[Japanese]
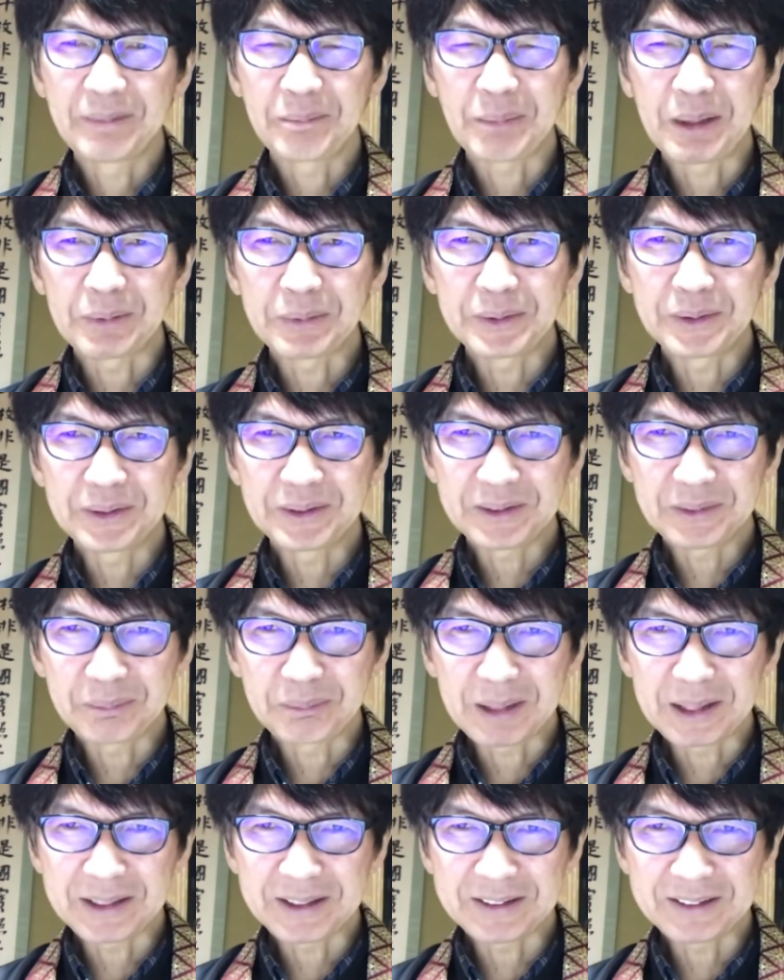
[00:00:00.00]
真、まあ、冬
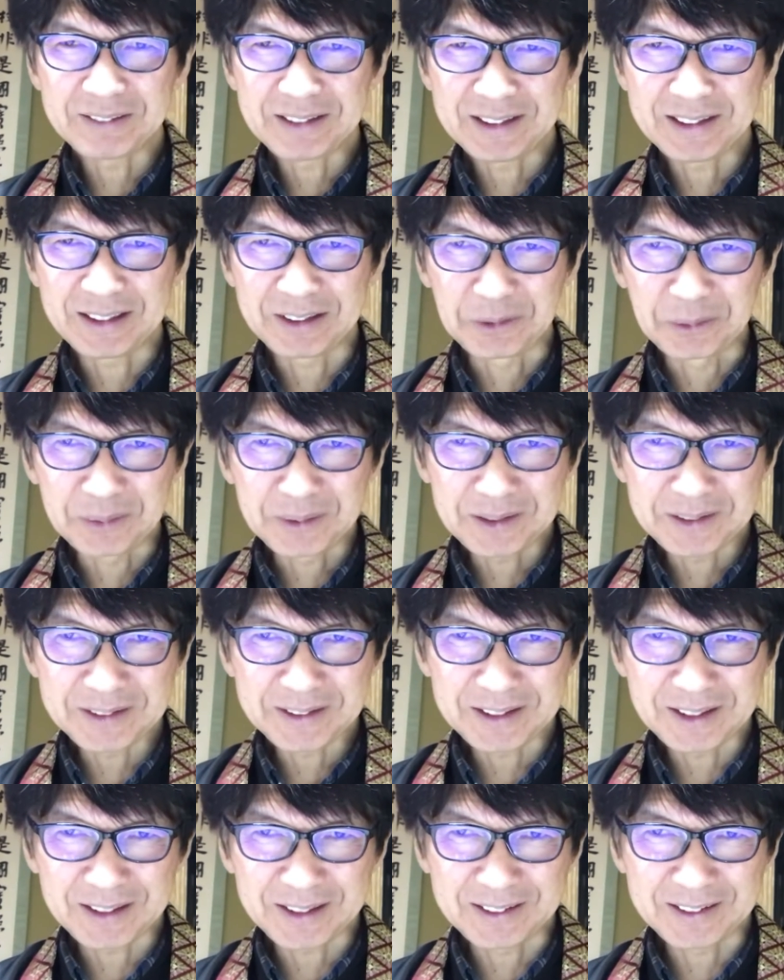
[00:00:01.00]
だったらどんな
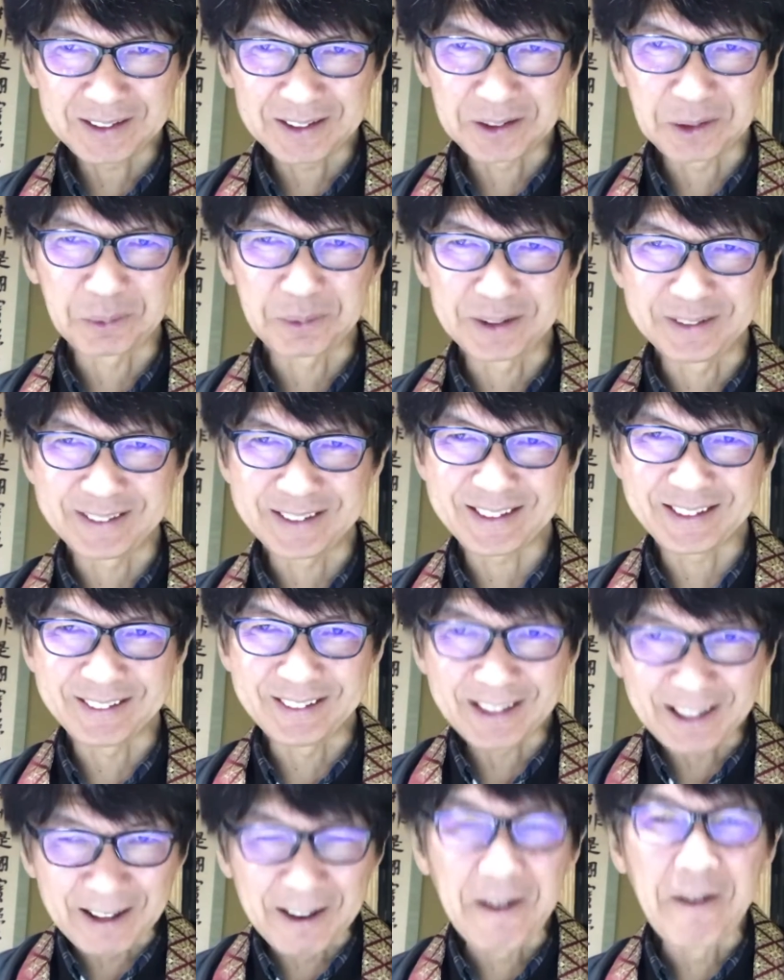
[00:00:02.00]
辛かったと思います
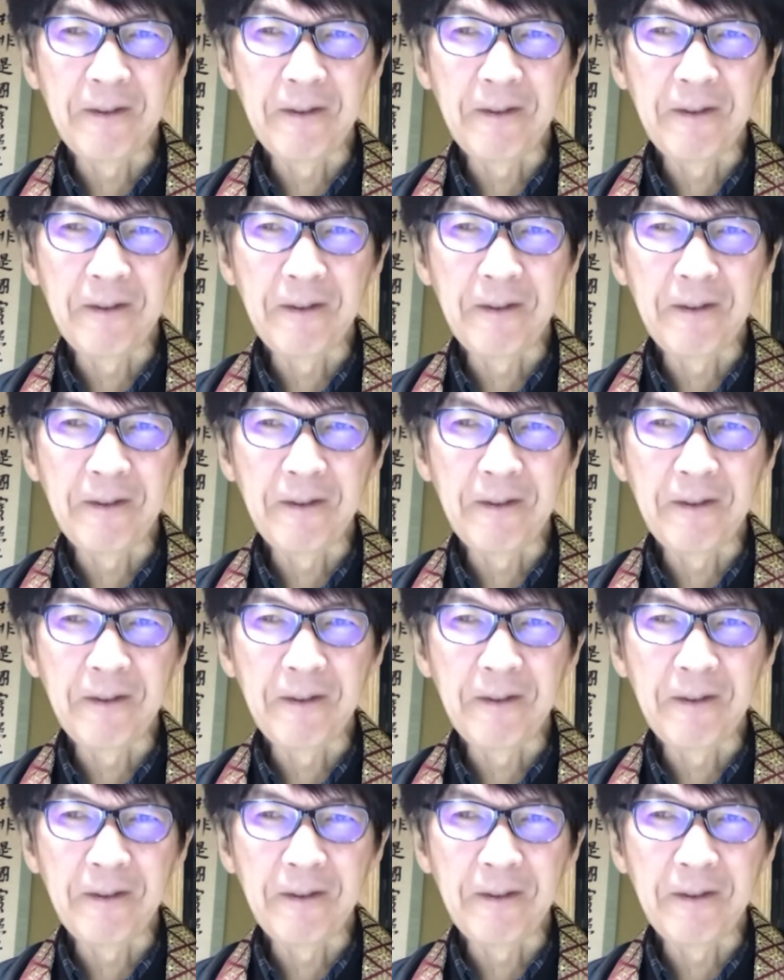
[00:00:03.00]
からね、